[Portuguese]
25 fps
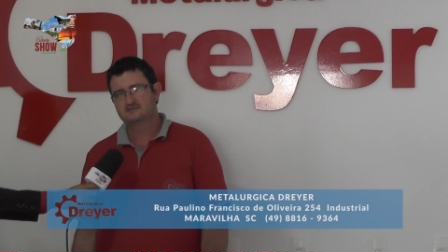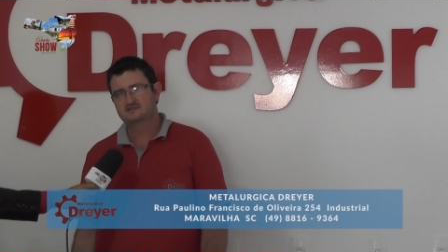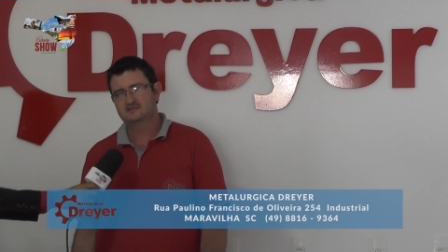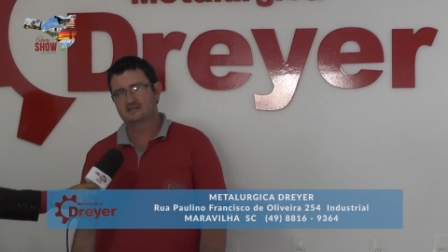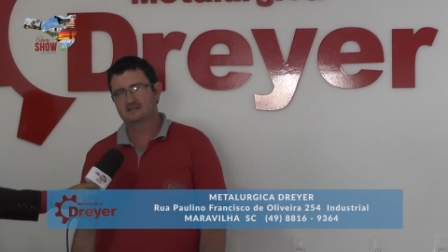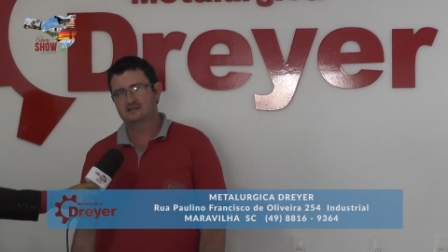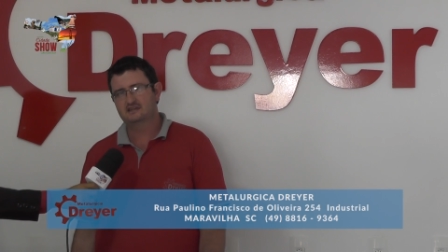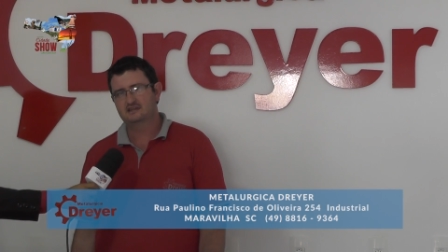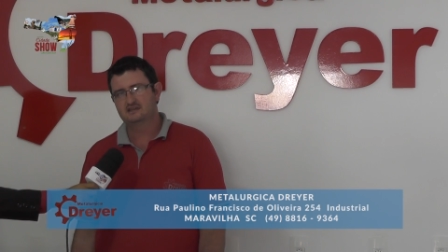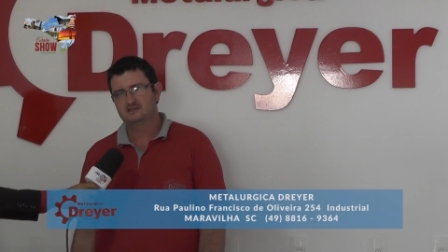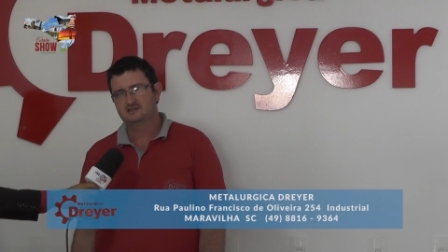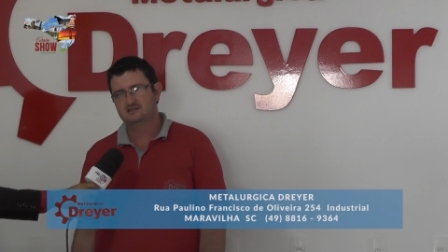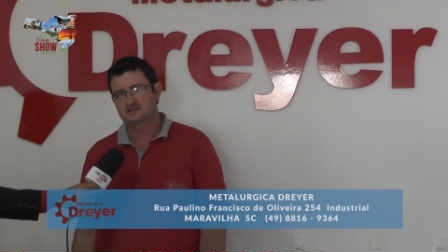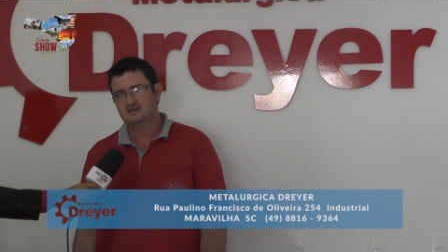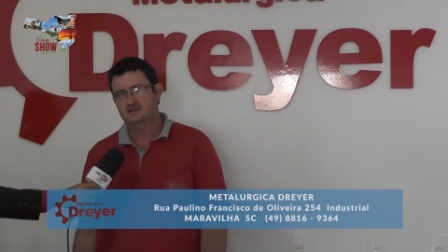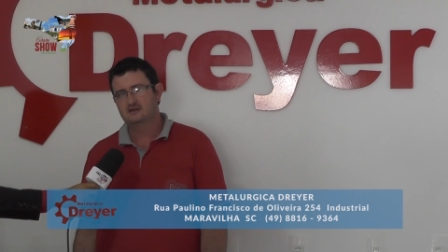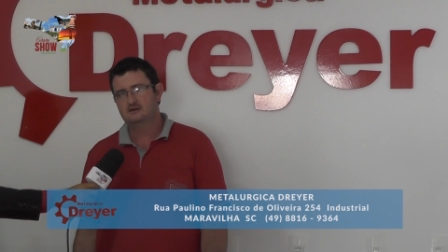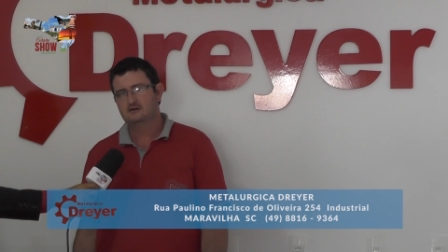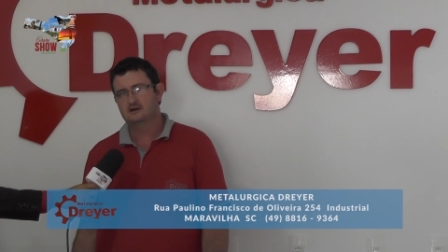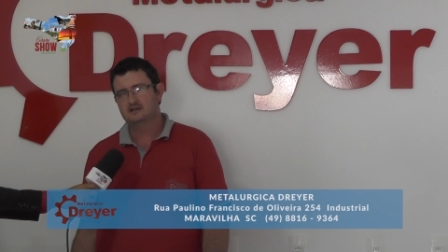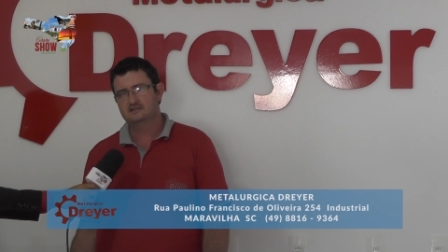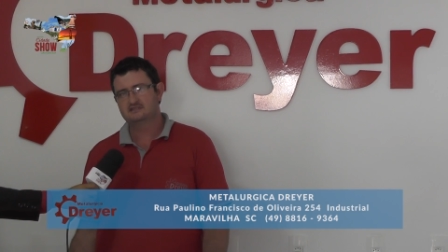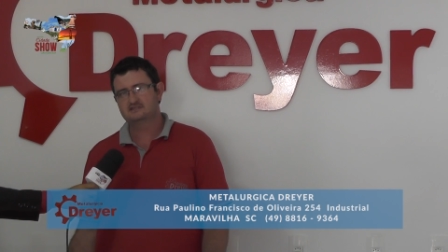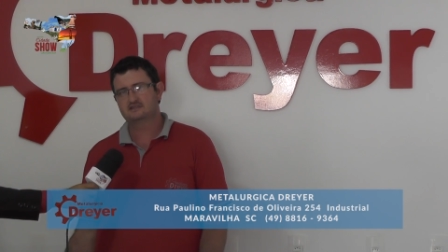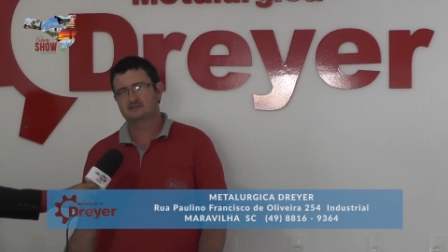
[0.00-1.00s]
CTG,
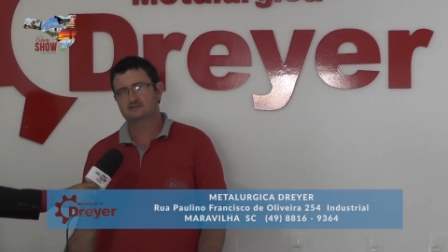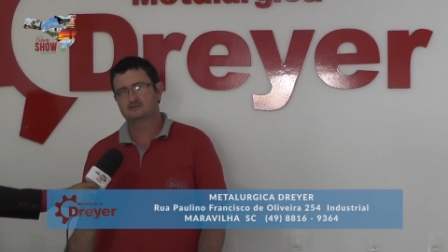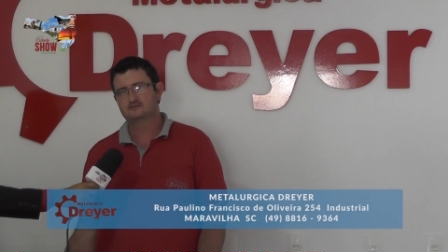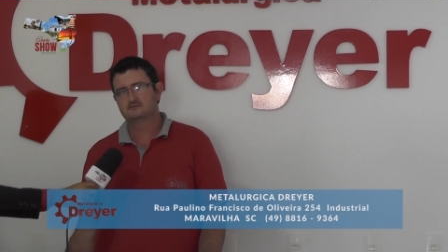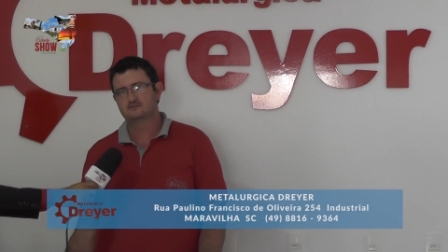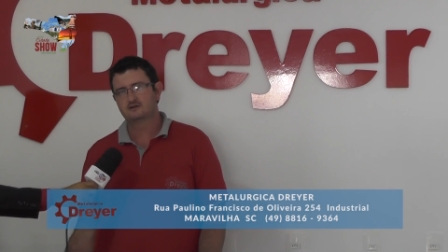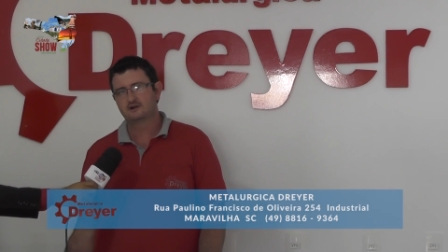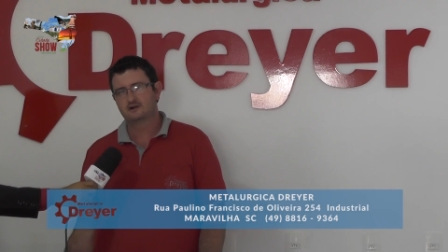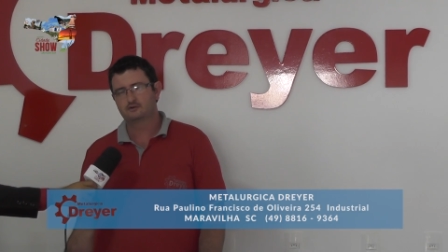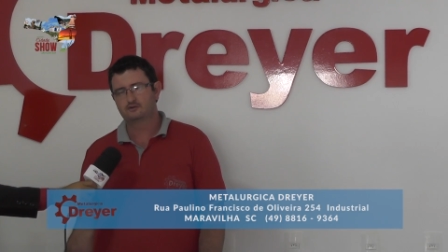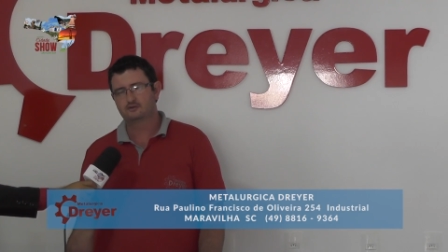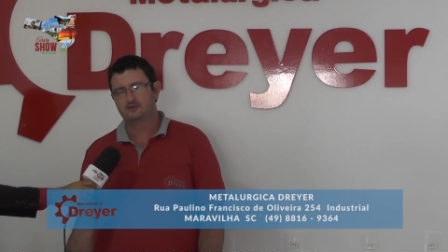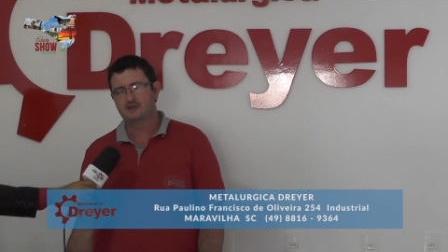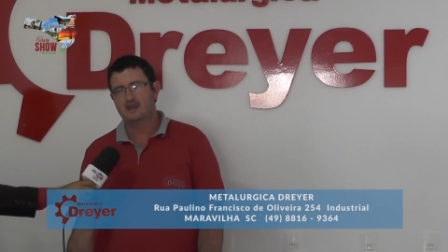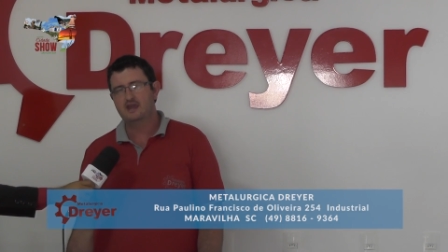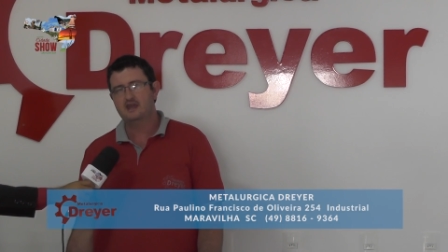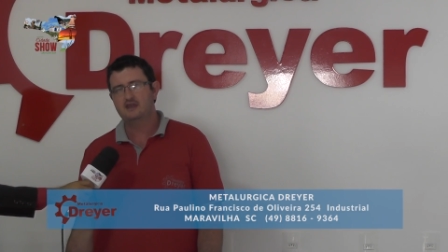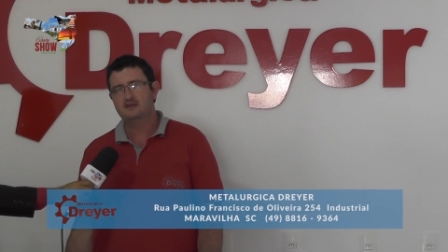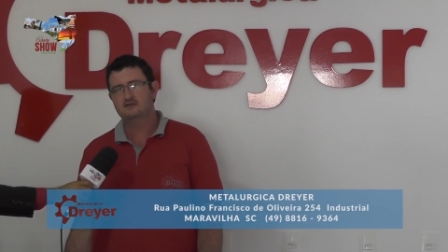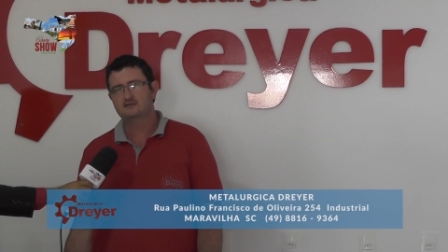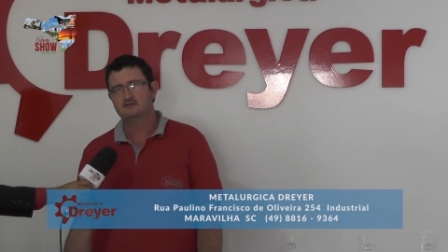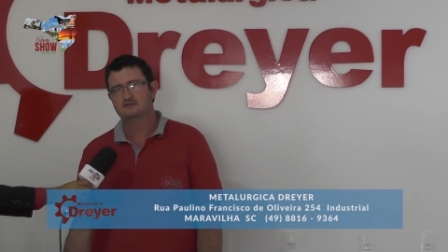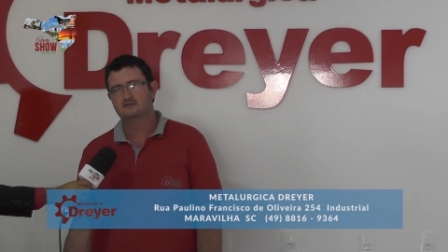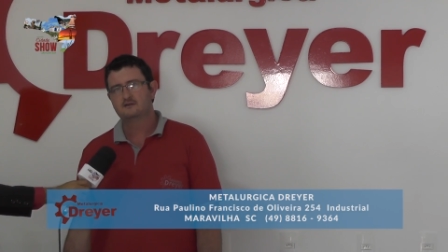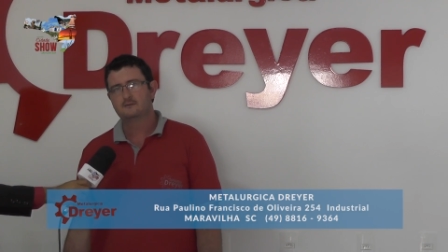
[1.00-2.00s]
gosta de um
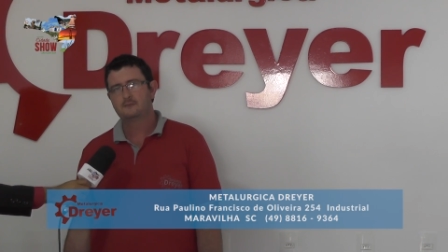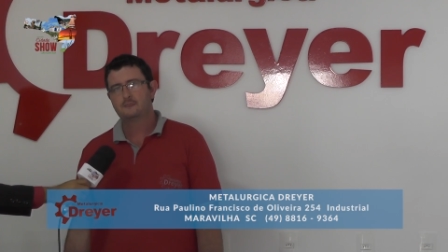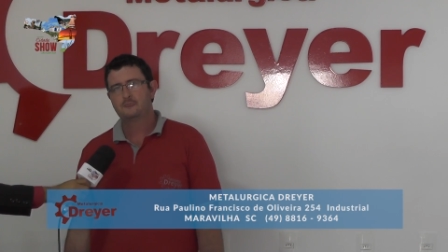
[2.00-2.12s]
rodeio.